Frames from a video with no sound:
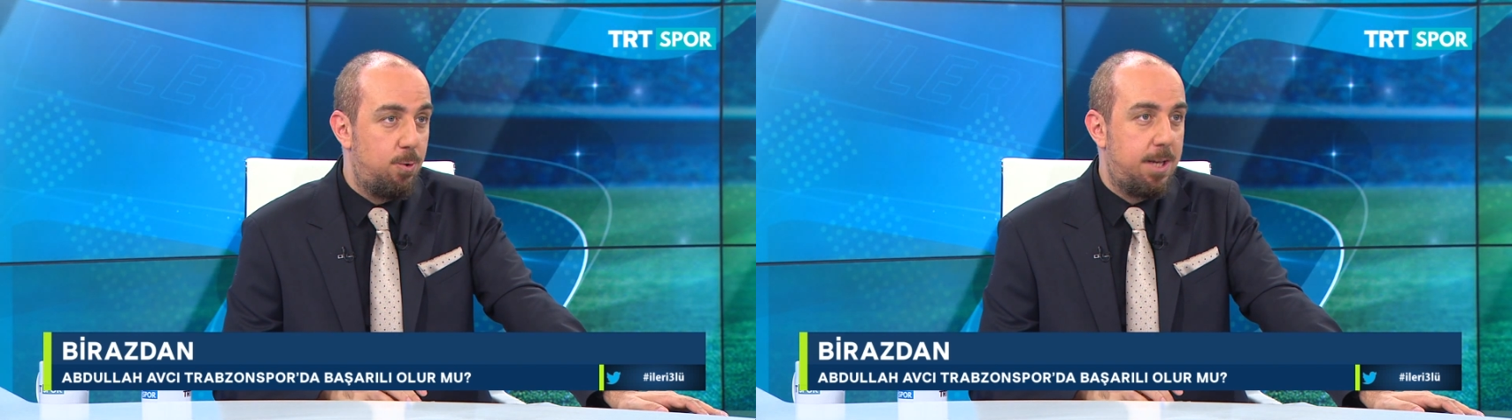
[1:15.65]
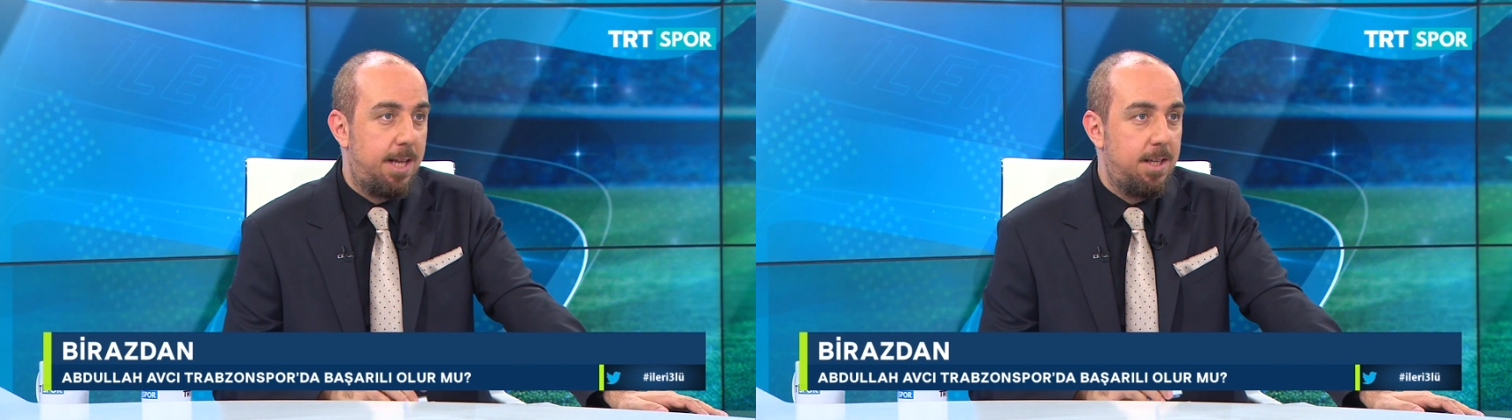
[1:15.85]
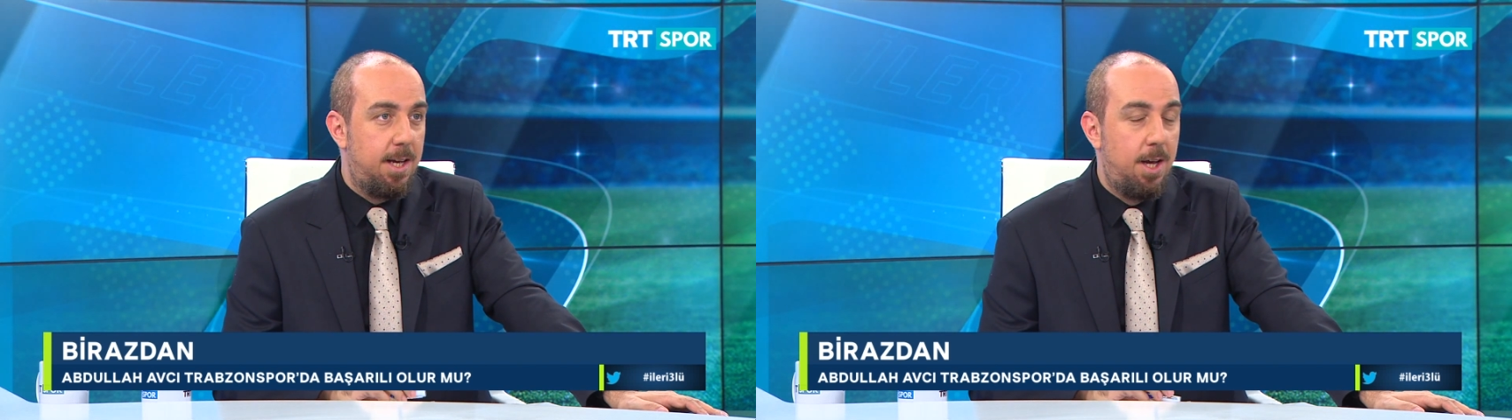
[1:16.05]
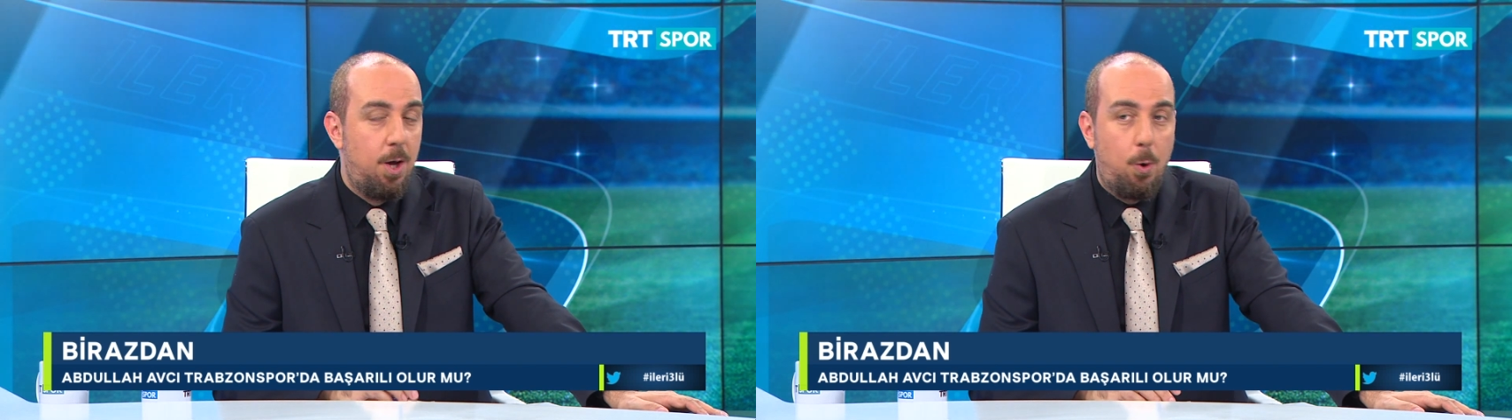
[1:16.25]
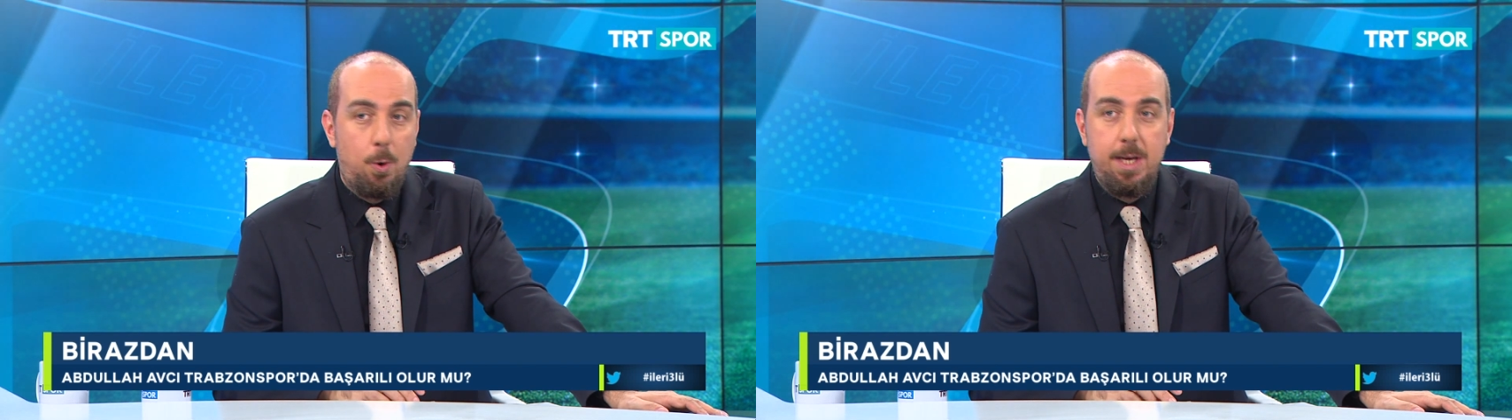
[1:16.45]
O yüzden
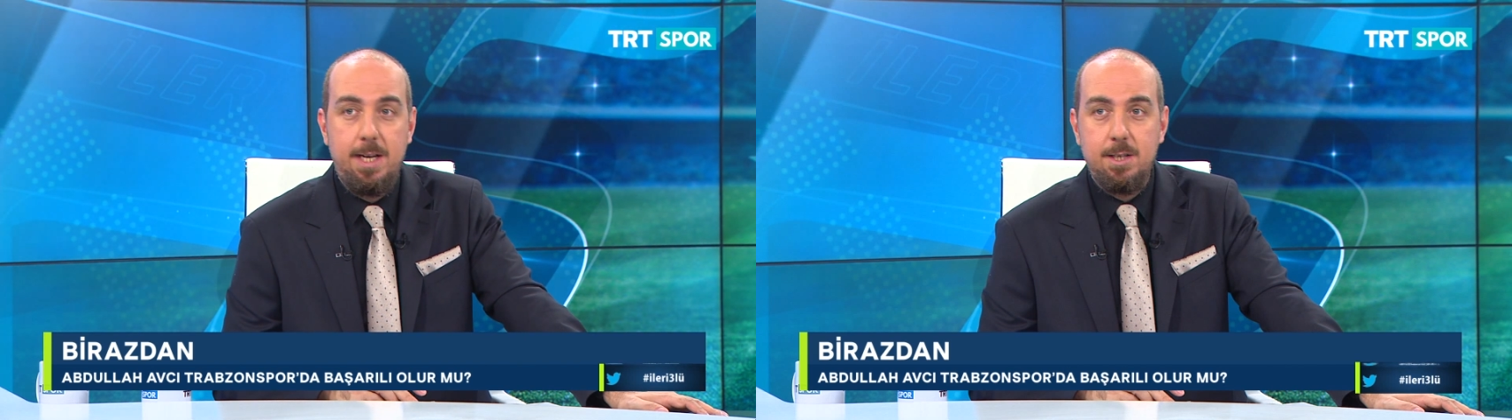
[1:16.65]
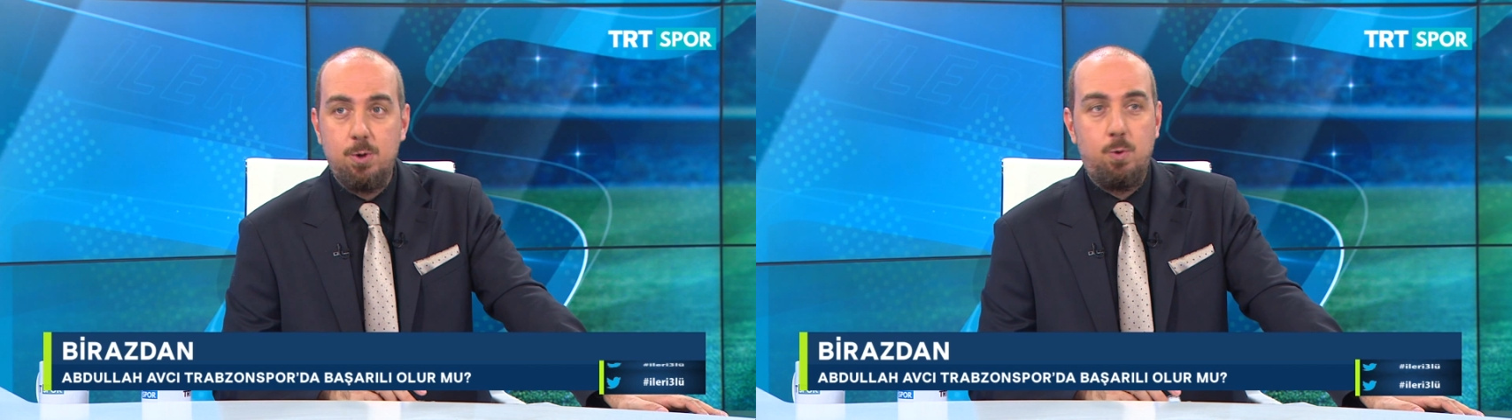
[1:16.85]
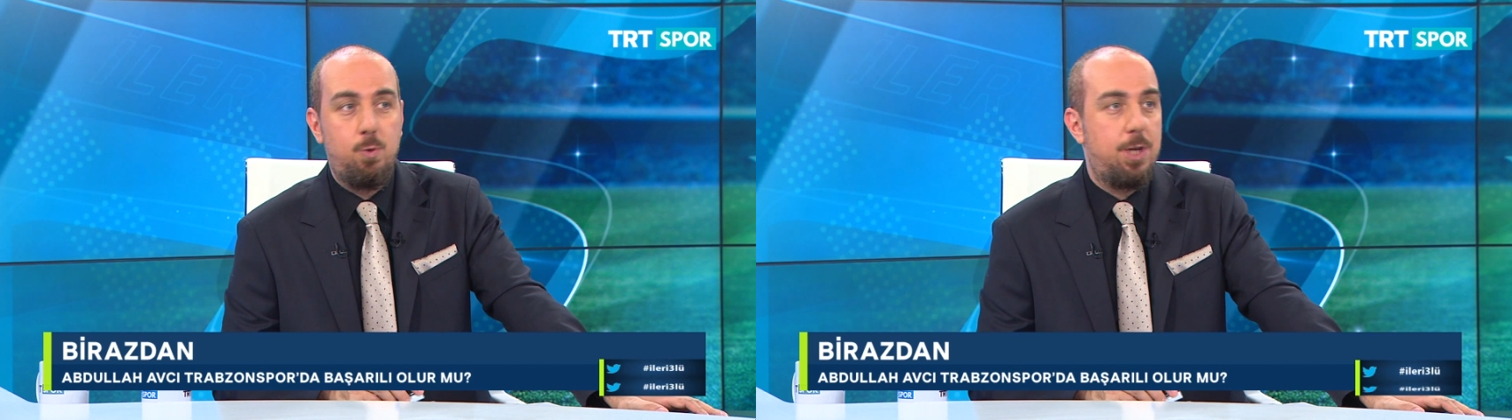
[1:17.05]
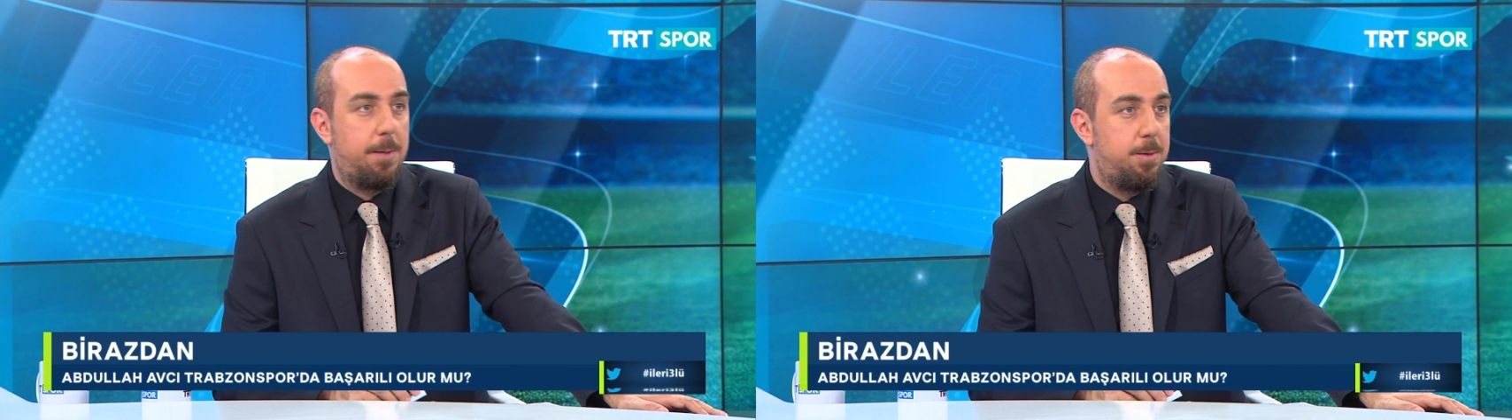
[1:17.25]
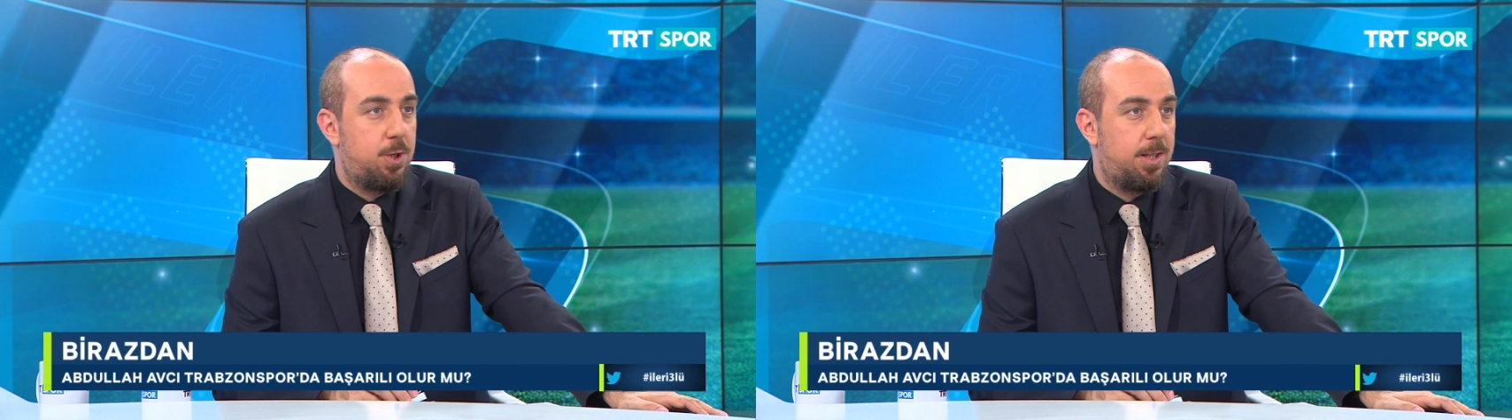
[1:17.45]
de orayı nasıl
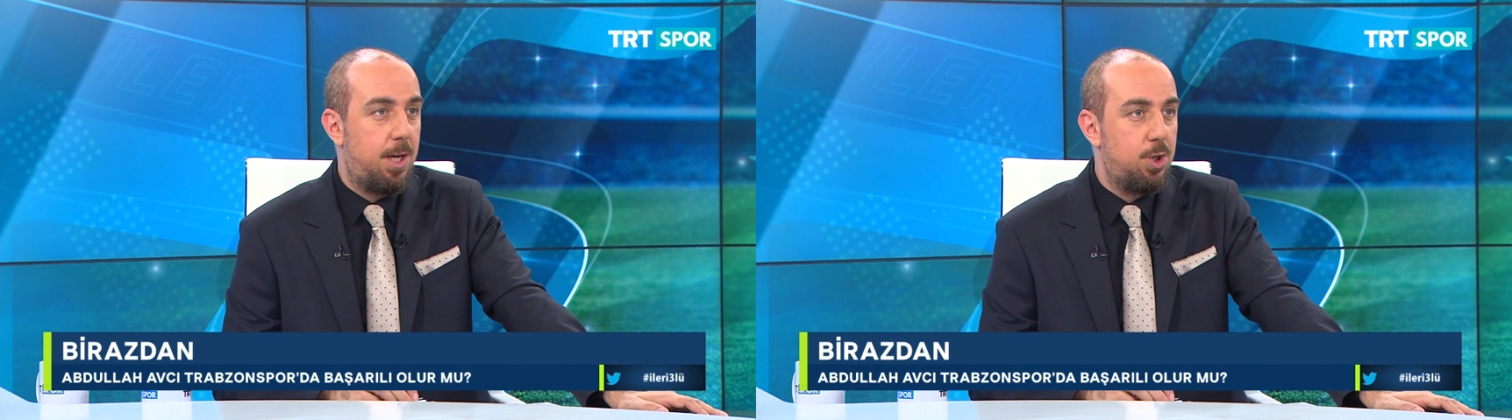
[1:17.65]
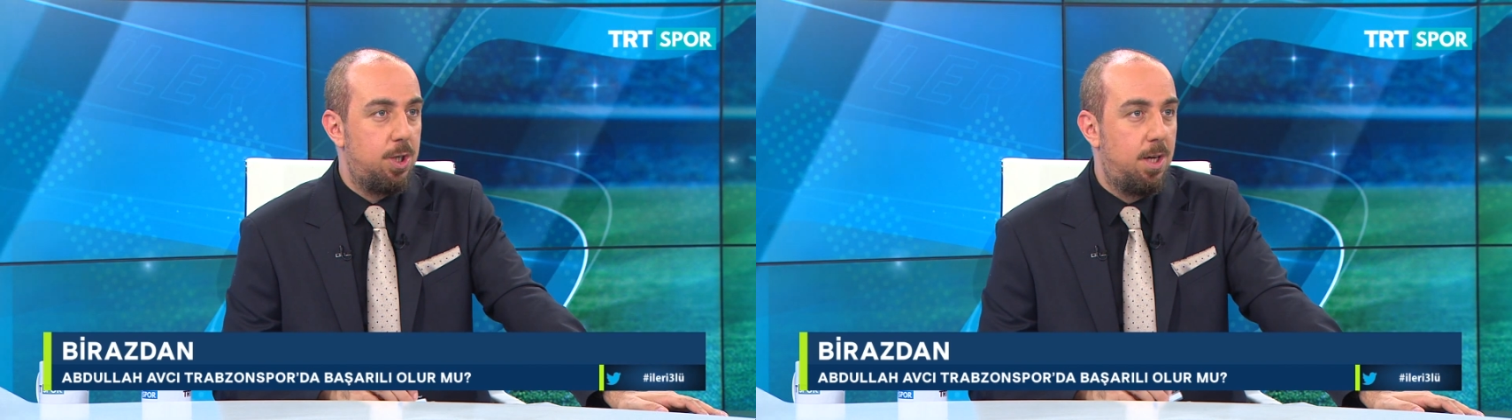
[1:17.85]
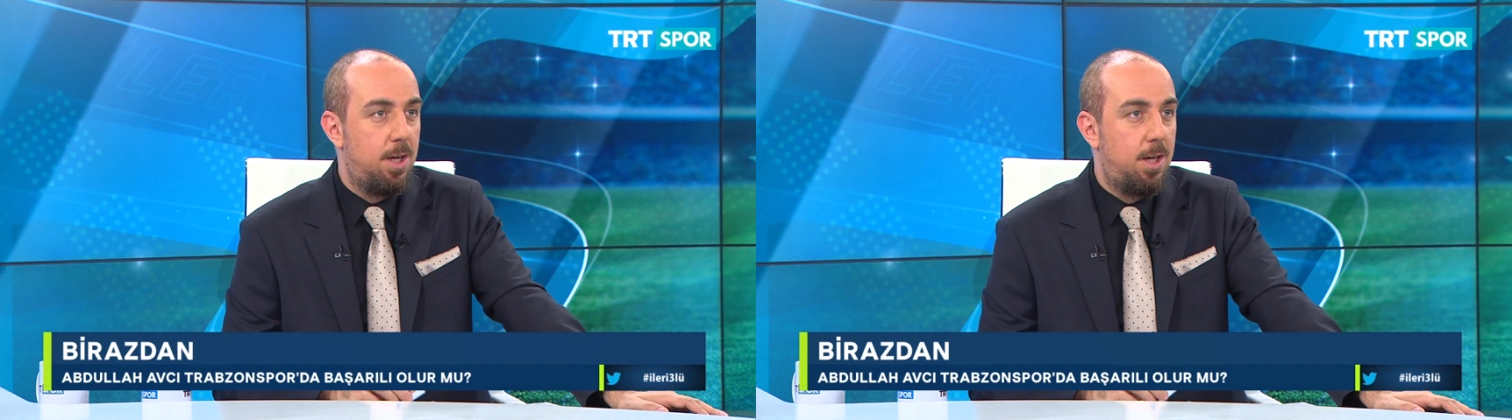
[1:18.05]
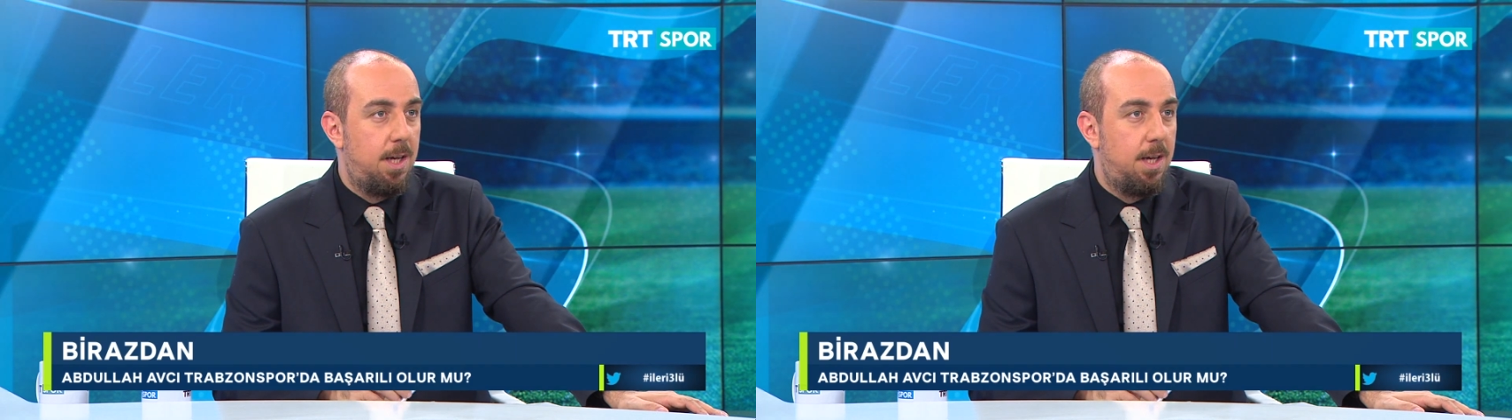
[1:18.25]
kuracak Beşiktaş?